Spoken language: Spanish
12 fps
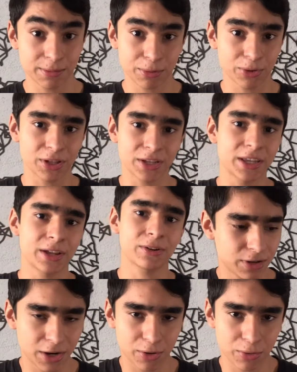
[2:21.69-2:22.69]

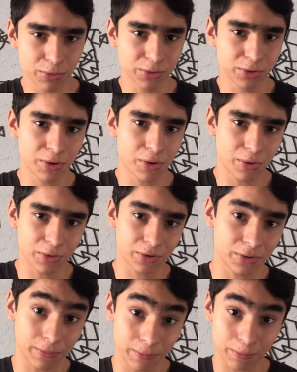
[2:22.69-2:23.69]
protegieron en conjunto
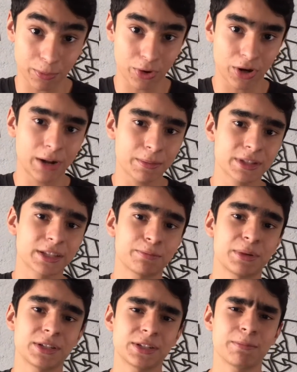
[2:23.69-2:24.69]
con programas de
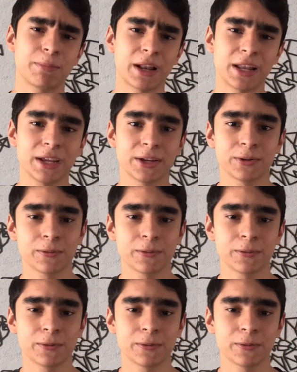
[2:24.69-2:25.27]
especies en peligro,